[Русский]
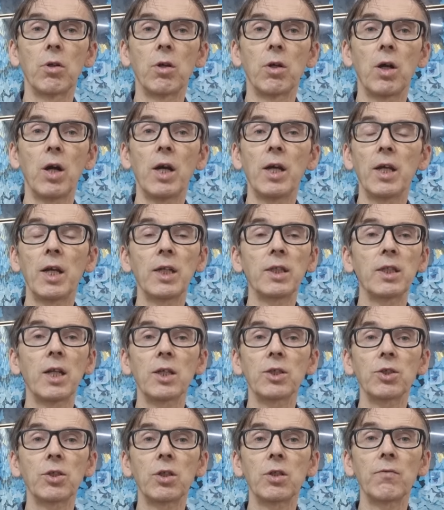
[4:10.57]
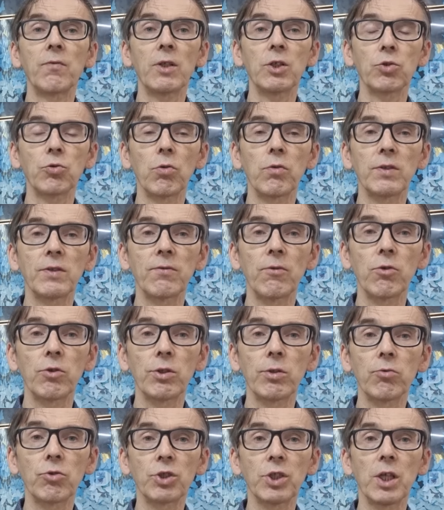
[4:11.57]
А Иоанн даже не вошел в свое
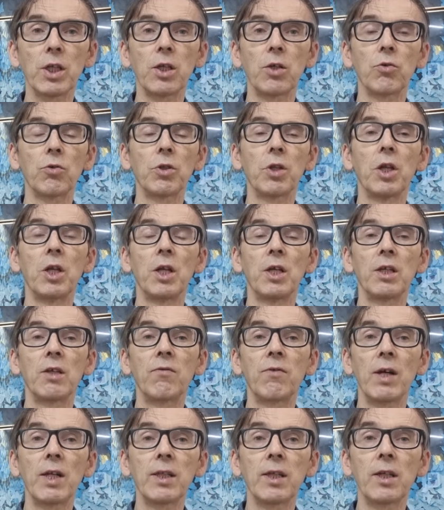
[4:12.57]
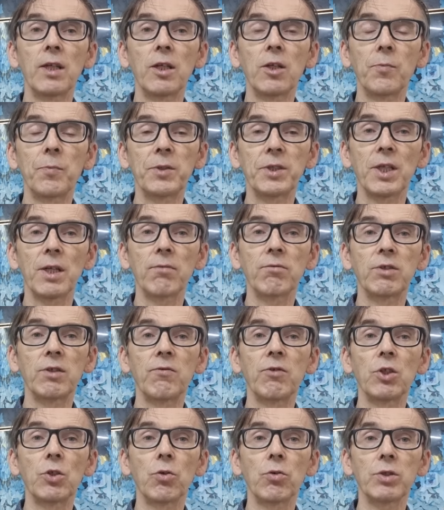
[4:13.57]
служение. Он Евангелие написал в
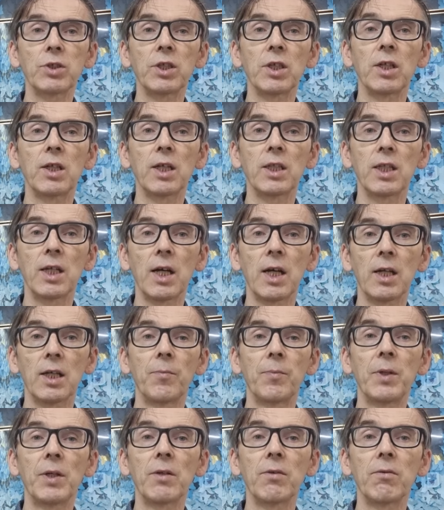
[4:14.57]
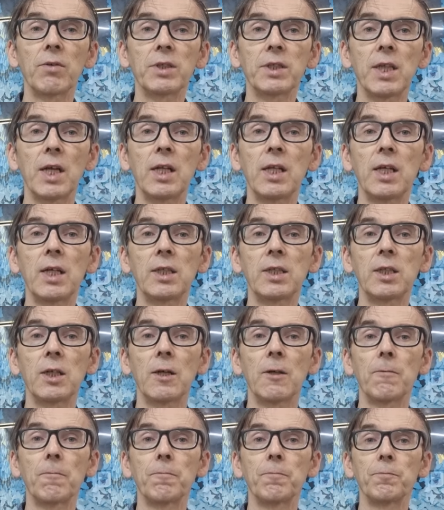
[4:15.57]
90-х годах первого
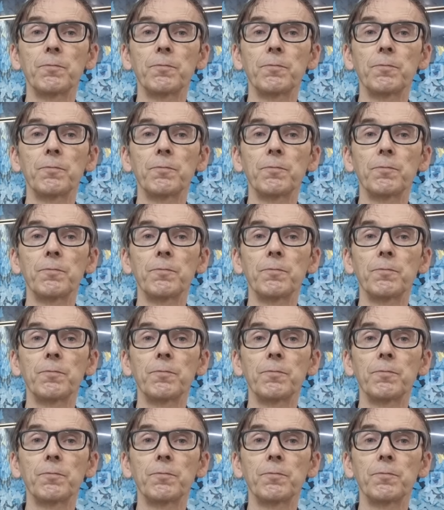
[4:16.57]
столетия.